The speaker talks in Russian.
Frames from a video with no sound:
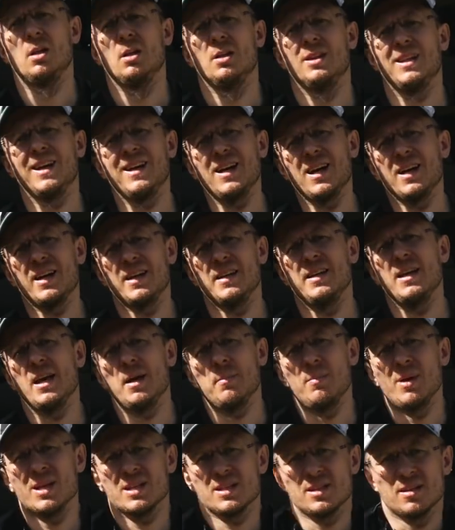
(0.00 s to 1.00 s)
Так как они
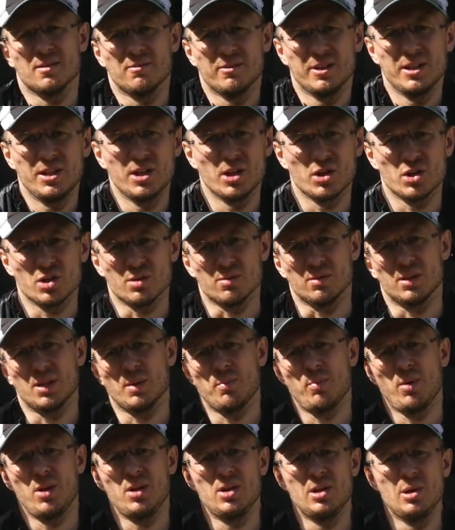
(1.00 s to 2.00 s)
обязаны выдерживать
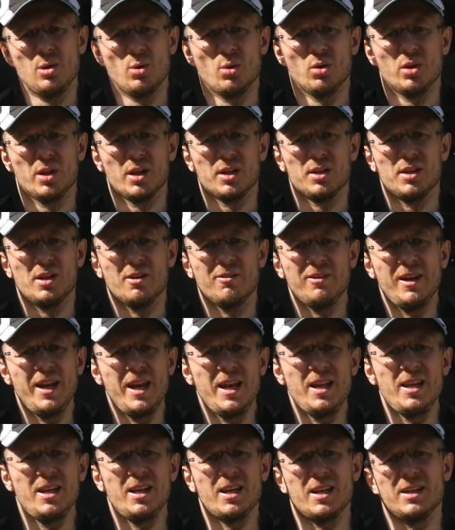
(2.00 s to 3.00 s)
определенное
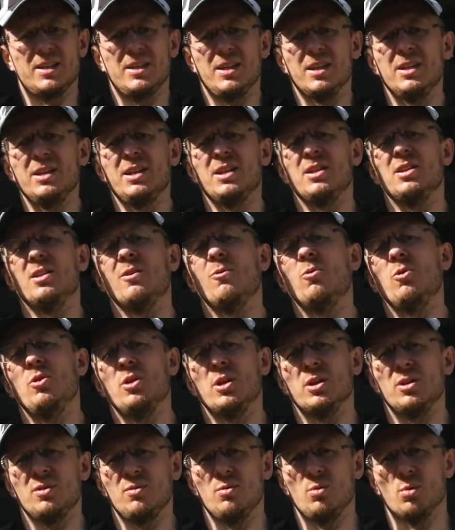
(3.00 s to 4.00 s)
давление, сетки
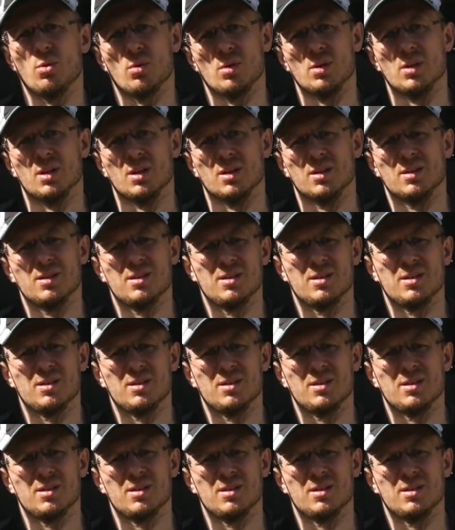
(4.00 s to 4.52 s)
довольно твердые,